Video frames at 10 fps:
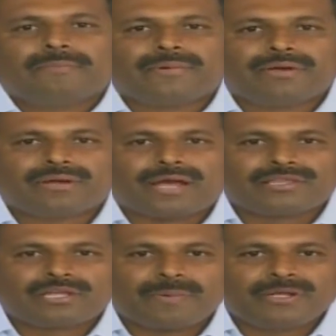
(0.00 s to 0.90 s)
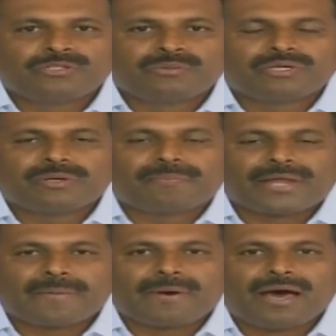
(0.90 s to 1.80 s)
మీరు రైతులపైన చూపించినటువంటి
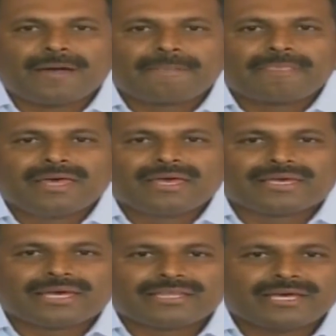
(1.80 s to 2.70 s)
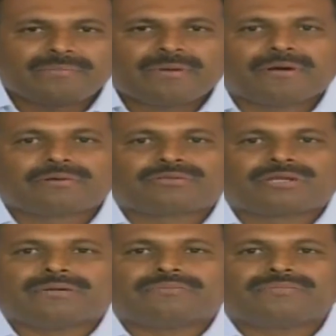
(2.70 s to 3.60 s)
ప్రేమ ఏది అని మేము
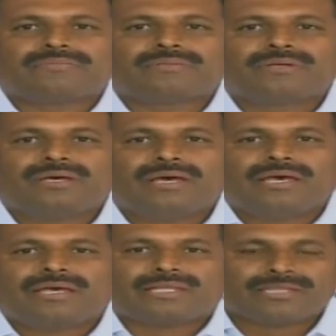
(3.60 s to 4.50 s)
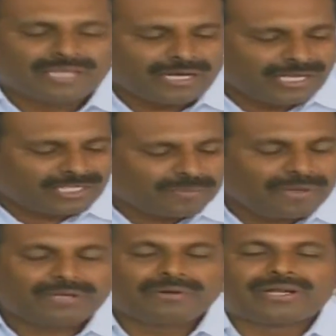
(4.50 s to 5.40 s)
అడుగుతున్నాం ఇంత
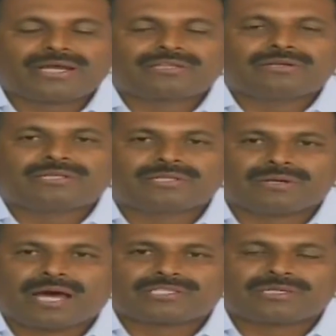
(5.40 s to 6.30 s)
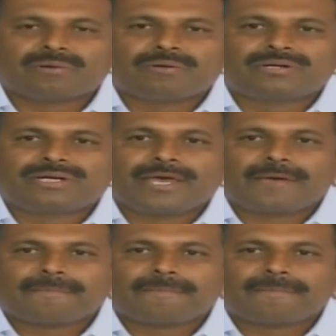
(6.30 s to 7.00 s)
నష్టపోయినటువంటి రైతులు ఇంత రాష్ట్రంలో ఉంటే